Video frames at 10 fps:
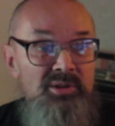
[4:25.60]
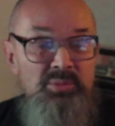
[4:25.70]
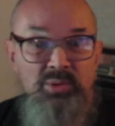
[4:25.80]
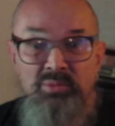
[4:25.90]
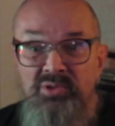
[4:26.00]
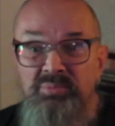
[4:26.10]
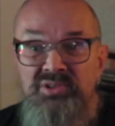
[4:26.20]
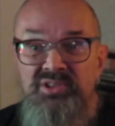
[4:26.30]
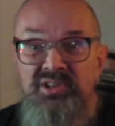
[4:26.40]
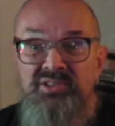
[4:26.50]
пробовать
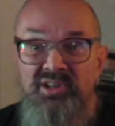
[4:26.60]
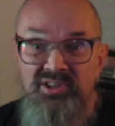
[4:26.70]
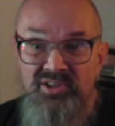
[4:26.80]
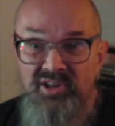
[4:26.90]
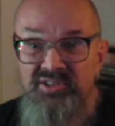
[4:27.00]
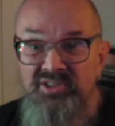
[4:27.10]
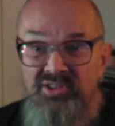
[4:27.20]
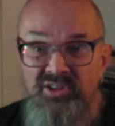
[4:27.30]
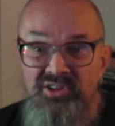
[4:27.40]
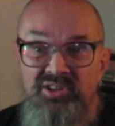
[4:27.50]
писать такие
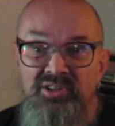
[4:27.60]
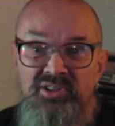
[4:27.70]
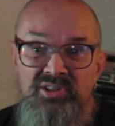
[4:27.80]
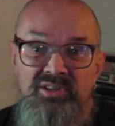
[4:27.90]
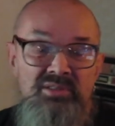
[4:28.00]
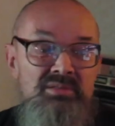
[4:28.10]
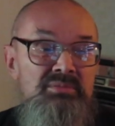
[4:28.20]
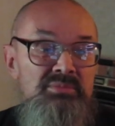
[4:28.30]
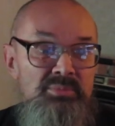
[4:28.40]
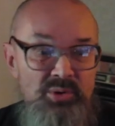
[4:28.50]
радийные хиты,
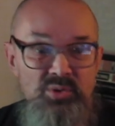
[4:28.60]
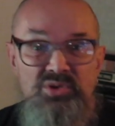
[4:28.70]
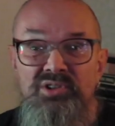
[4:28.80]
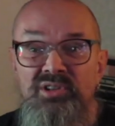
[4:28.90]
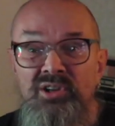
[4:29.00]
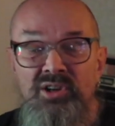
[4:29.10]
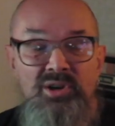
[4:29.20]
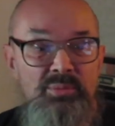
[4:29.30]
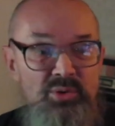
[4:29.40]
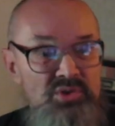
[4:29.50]
просто,
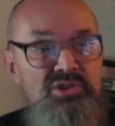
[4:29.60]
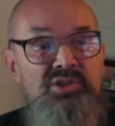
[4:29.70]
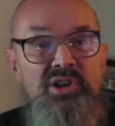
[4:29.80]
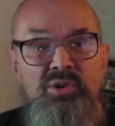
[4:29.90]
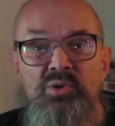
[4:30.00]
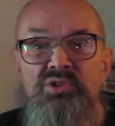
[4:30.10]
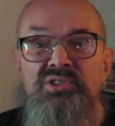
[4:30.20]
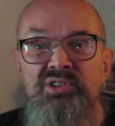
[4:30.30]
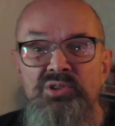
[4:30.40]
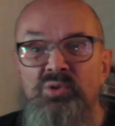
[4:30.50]
просто такой
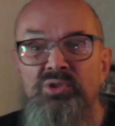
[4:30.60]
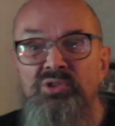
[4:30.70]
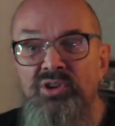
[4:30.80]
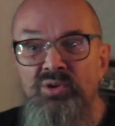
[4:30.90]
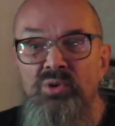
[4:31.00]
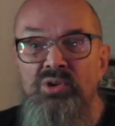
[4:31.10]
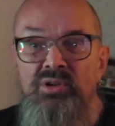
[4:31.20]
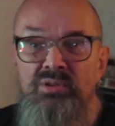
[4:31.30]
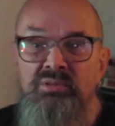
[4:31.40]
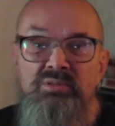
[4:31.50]
стадионный
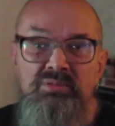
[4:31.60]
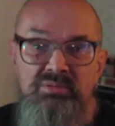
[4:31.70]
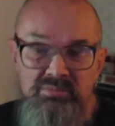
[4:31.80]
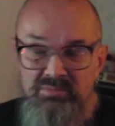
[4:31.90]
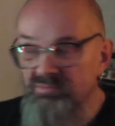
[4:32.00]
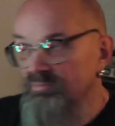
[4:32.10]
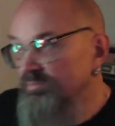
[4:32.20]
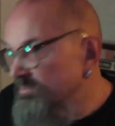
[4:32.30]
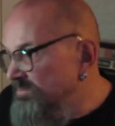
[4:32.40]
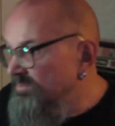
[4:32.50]
рок.
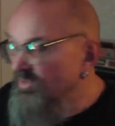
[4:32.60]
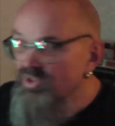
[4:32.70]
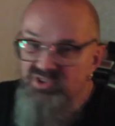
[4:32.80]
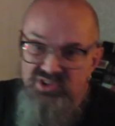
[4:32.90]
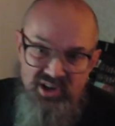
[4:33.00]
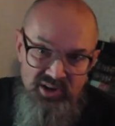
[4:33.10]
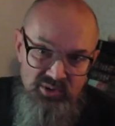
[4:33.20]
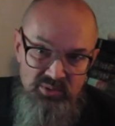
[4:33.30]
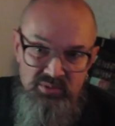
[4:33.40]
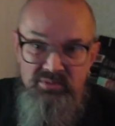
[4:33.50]
Не знаю,
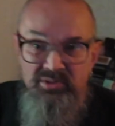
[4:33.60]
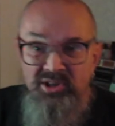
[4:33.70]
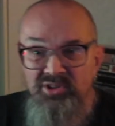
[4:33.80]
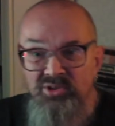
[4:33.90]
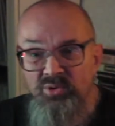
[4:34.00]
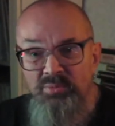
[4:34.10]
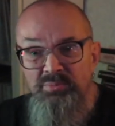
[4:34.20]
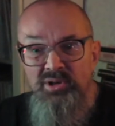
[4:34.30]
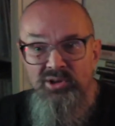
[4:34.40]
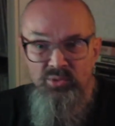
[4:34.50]
таких групп
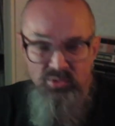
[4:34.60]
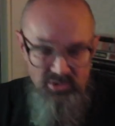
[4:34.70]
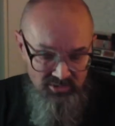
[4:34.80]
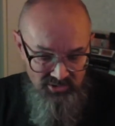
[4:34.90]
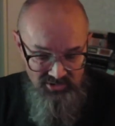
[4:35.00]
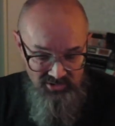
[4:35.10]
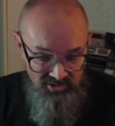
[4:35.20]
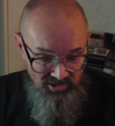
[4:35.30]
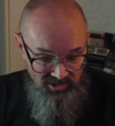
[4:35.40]
миллион, и